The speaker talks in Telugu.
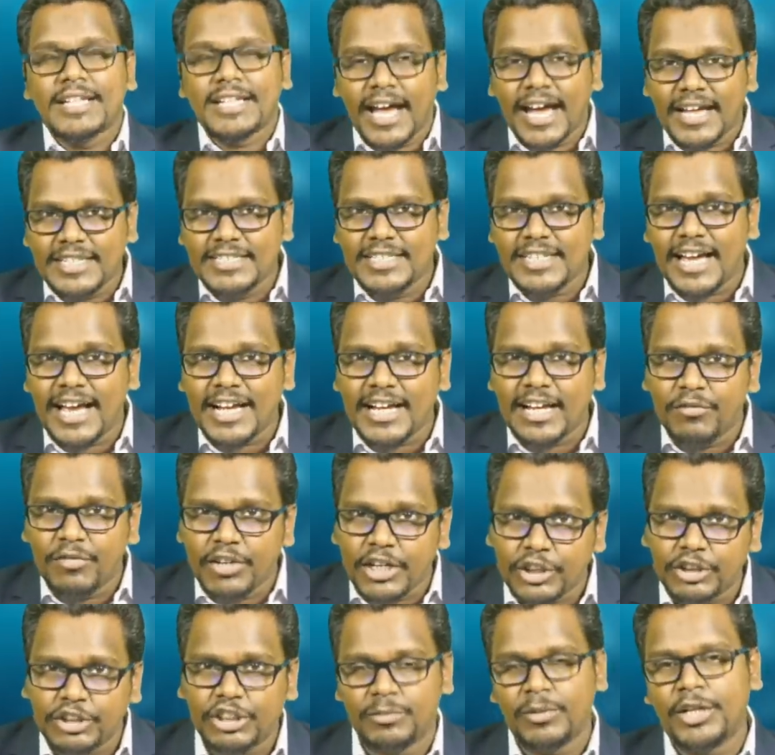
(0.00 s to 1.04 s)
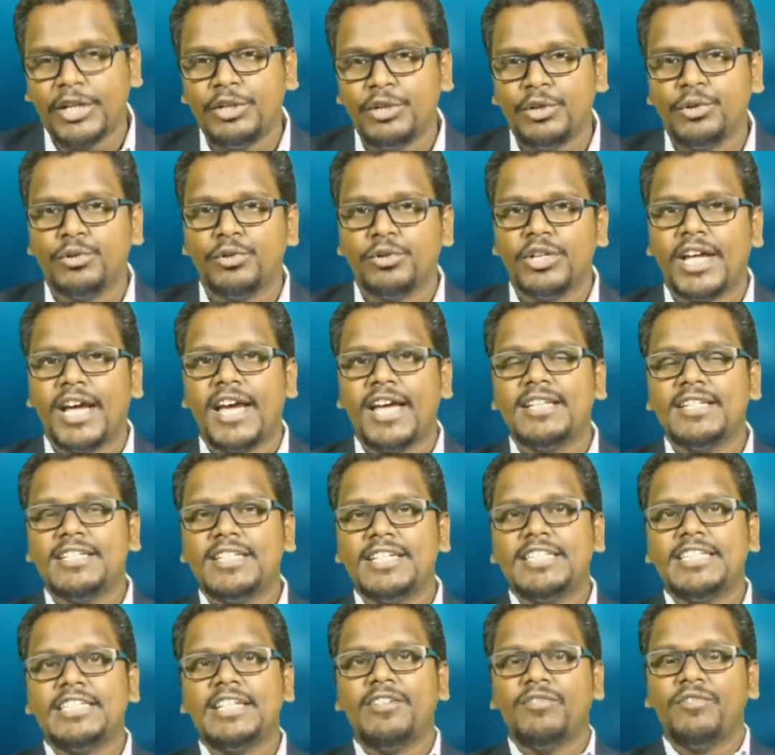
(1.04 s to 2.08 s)
రాజ్యాంగ విరుద్ధం అంటూ కూడా ఆయన
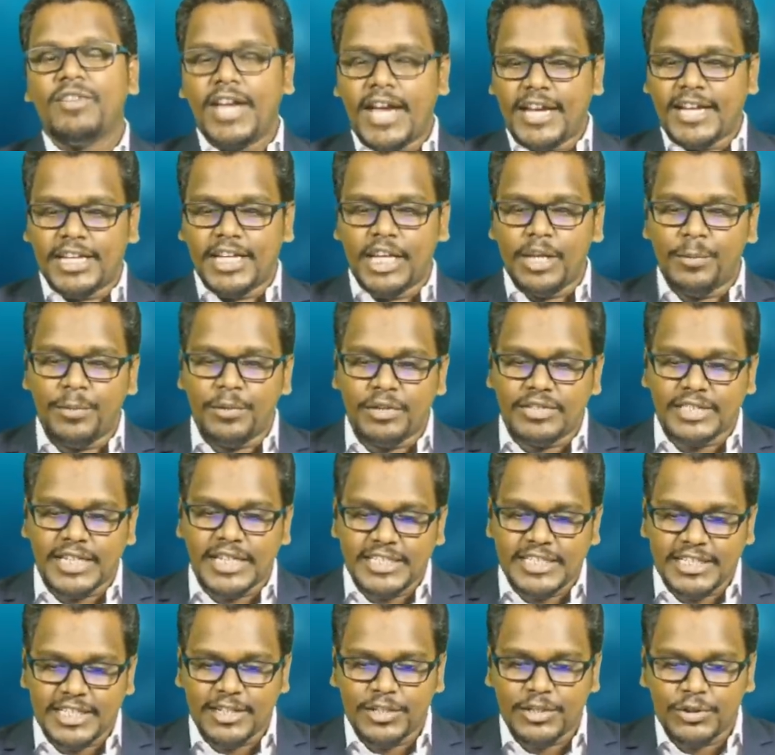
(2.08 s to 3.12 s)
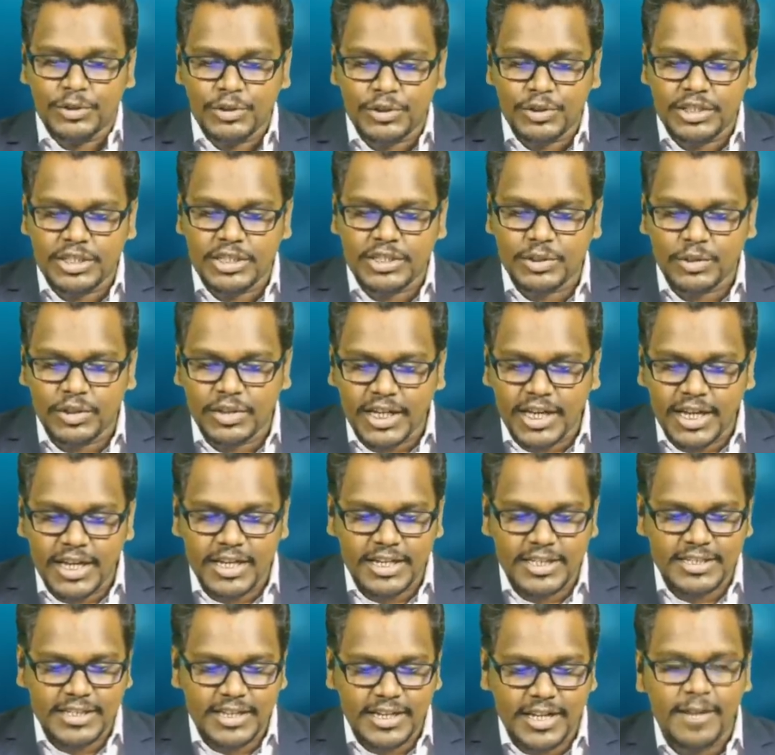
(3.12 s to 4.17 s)
చేసిన వ్యాఖ్యలు ఇప్పుడు సంచలనం సృష్టిస్తున్నాయి
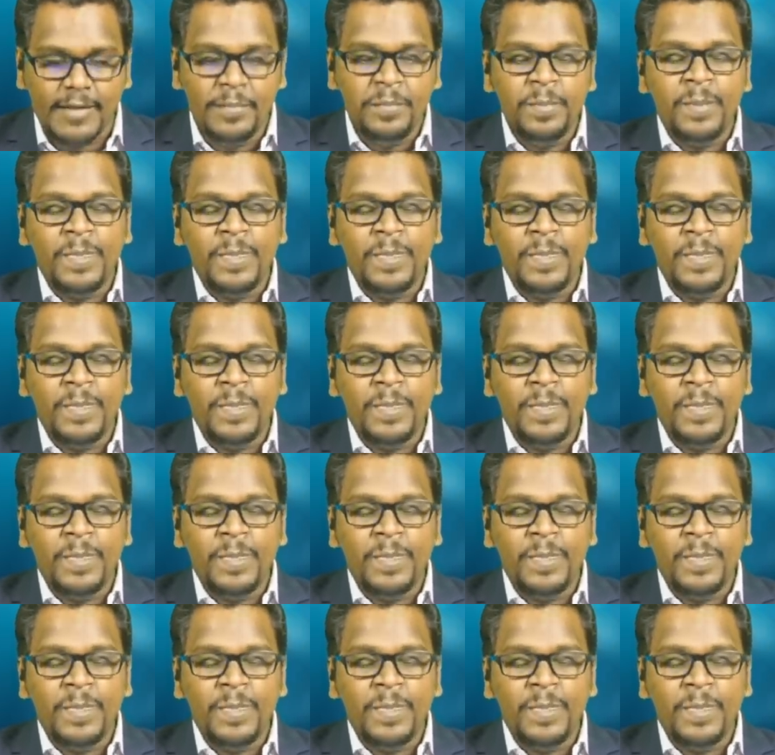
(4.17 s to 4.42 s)
నిజంగా